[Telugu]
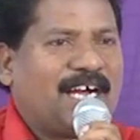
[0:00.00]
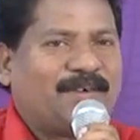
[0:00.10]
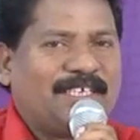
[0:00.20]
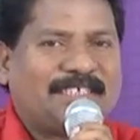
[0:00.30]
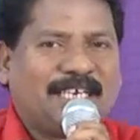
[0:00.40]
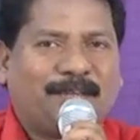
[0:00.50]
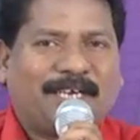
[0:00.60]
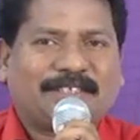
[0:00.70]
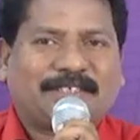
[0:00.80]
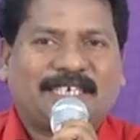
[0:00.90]
కావలసిన
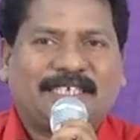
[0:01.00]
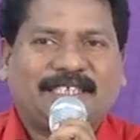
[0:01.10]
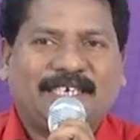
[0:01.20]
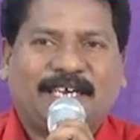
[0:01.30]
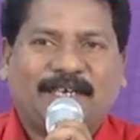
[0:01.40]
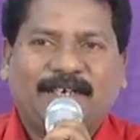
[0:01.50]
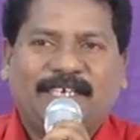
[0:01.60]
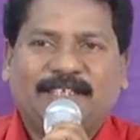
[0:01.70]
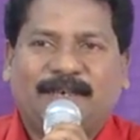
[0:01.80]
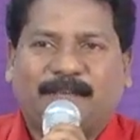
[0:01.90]
మనశ్శాంతి నాకు
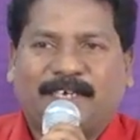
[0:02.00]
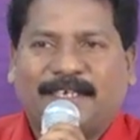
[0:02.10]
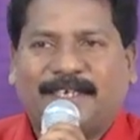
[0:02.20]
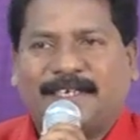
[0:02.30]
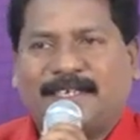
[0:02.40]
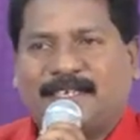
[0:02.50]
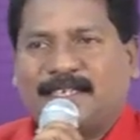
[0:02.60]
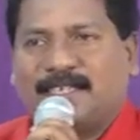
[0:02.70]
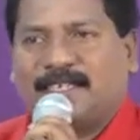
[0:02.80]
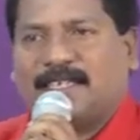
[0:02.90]
లేదమ్మా
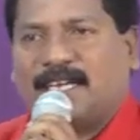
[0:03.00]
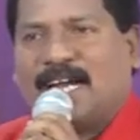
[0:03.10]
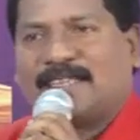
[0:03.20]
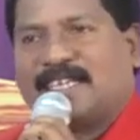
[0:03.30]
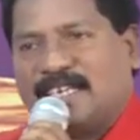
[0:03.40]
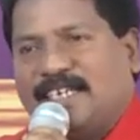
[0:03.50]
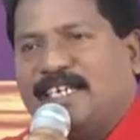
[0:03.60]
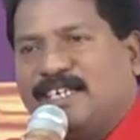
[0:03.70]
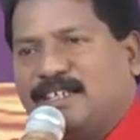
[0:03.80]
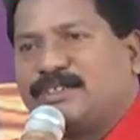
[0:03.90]
ఆ తల్లి
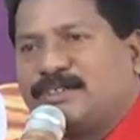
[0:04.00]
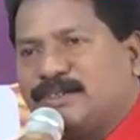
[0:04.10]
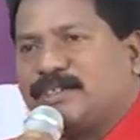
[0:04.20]
ఏడుస్తూ